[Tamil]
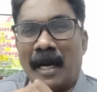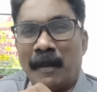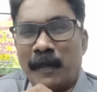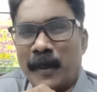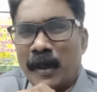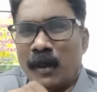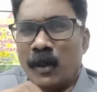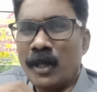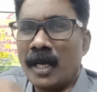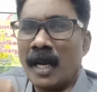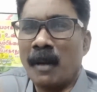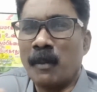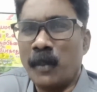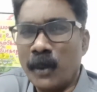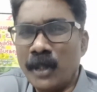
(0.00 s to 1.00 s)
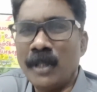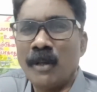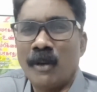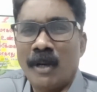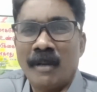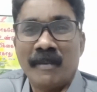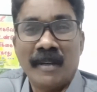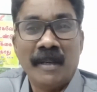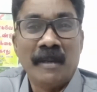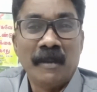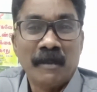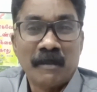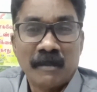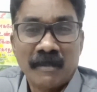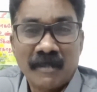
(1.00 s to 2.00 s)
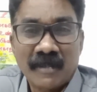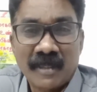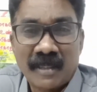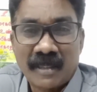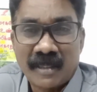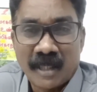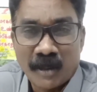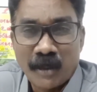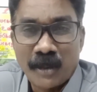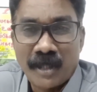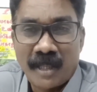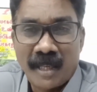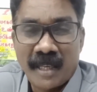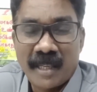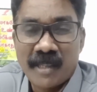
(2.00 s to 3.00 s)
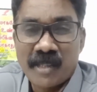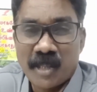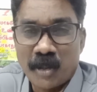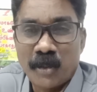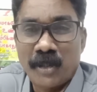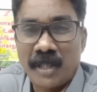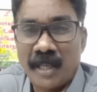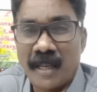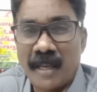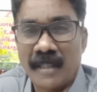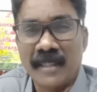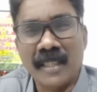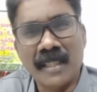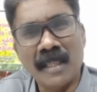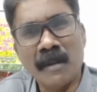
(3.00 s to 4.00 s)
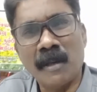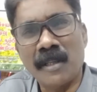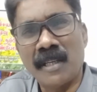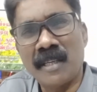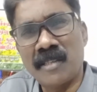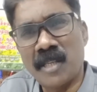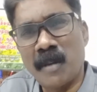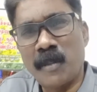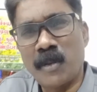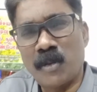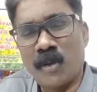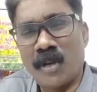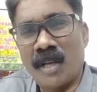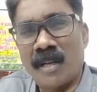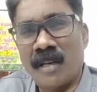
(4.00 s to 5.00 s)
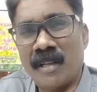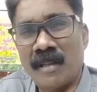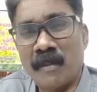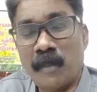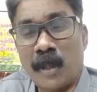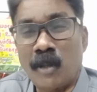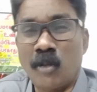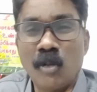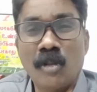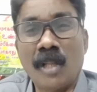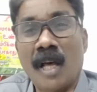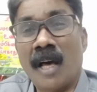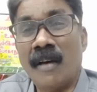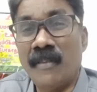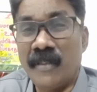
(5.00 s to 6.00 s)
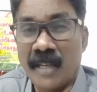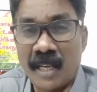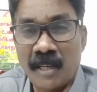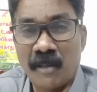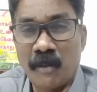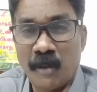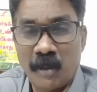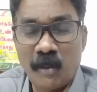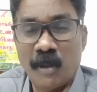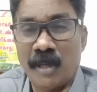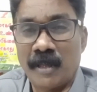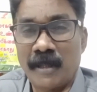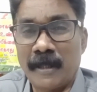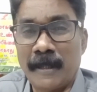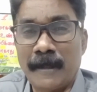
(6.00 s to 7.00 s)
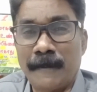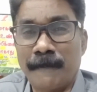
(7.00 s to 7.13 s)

அப்போ ஒன்று நாம் புரிந்து கொள்ள வேண்டும் சகோதரனே சகோதரி அதுக்கு தான் ஏசாமி சொன்னார் பரிசுத்த ஆவியானர் வருவார்